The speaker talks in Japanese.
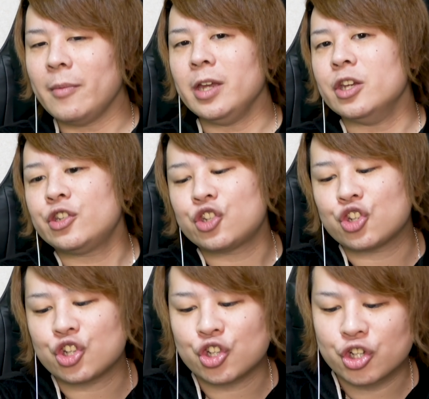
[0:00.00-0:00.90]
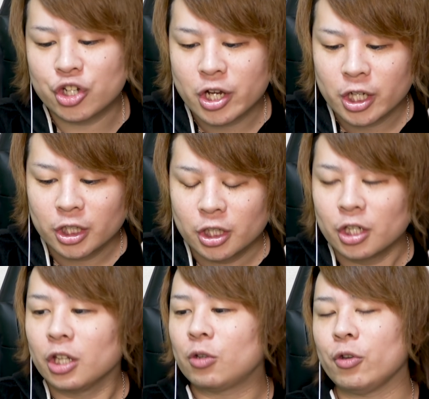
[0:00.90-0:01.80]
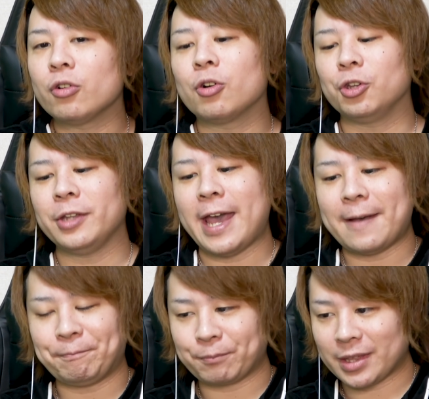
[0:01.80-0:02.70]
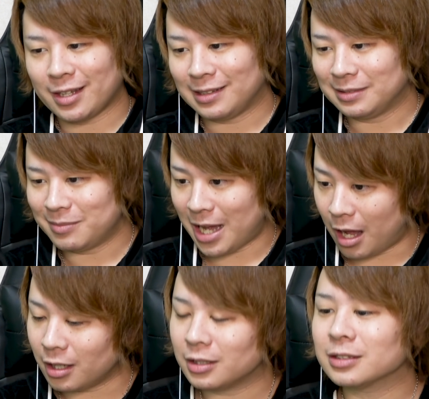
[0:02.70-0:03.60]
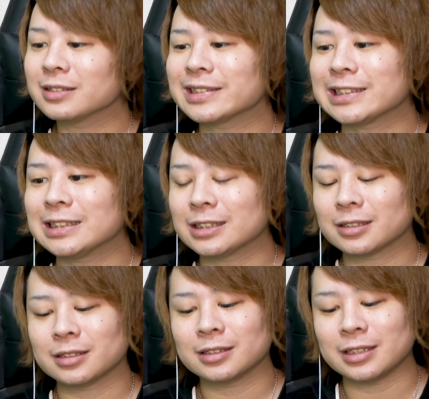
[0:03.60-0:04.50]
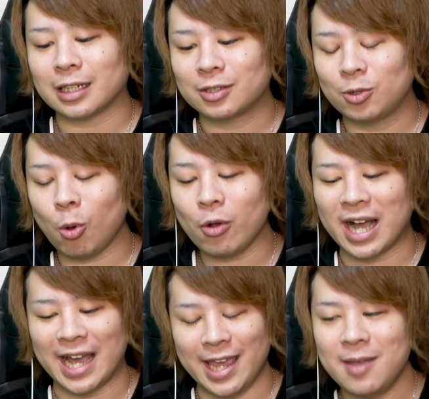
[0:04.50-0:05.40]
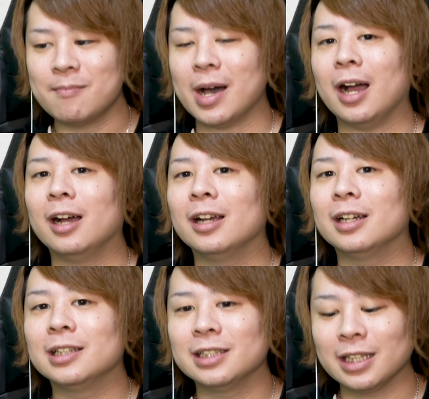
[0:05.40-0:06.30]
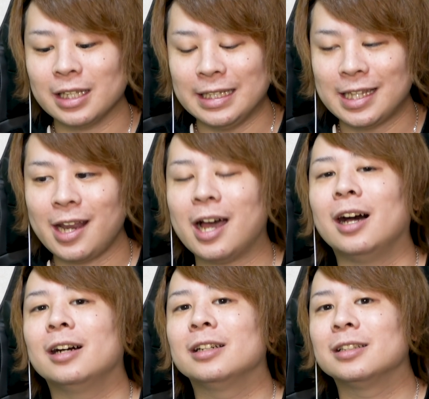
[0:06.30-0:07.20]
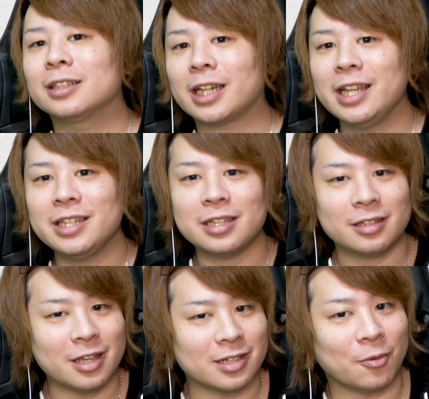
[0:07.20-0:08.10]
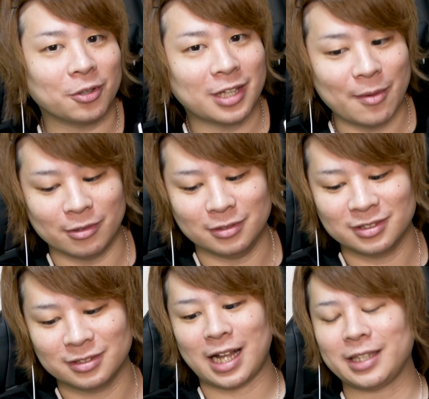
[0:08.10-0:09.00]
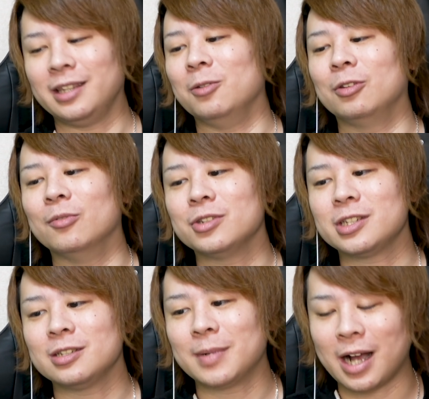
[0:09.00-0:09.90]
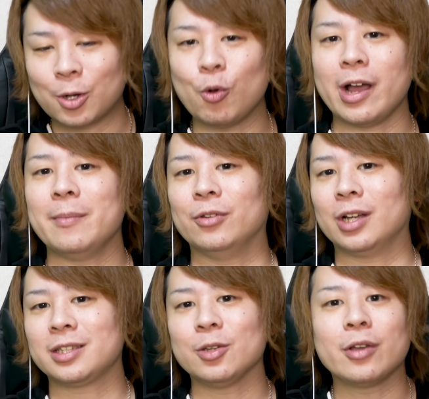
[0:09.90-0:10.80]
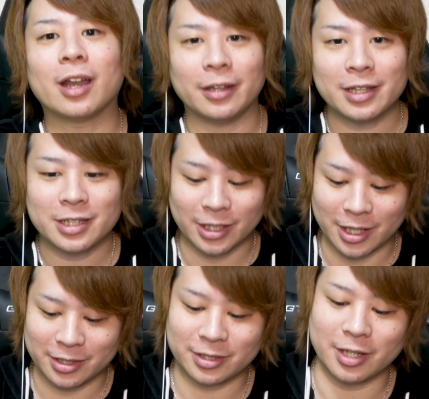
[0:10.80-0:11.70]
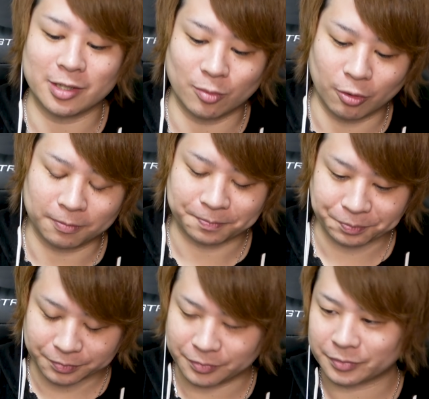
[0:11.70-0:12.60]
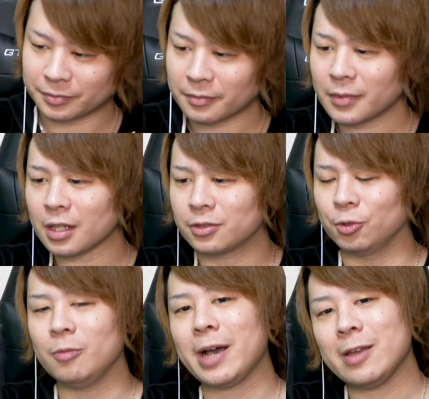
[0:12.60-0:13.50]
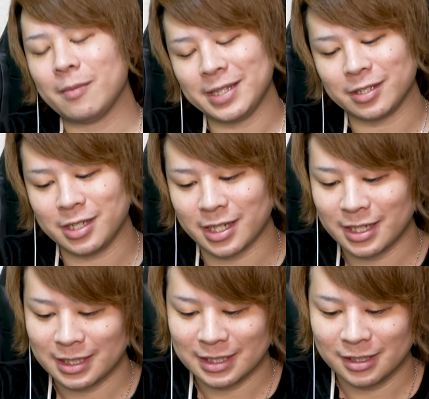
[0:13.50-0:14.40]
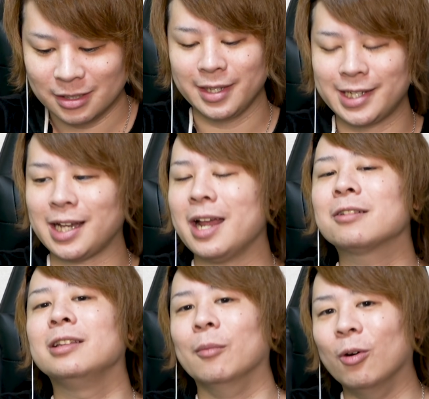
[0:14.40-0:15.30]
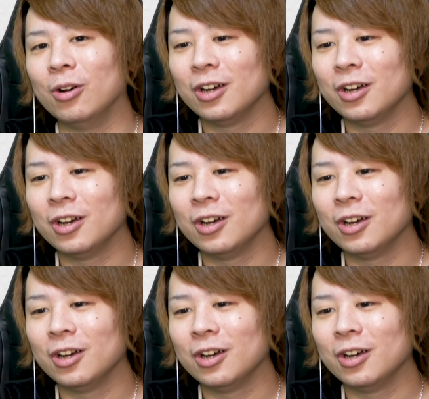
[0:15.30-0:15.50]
メージということで、まあ、学校がエンマいたら、チャレンジステージも多分勝ててると思うし、まあ学校外の方が強いからね、チャレンジステージも。その場合は別に引かなくても、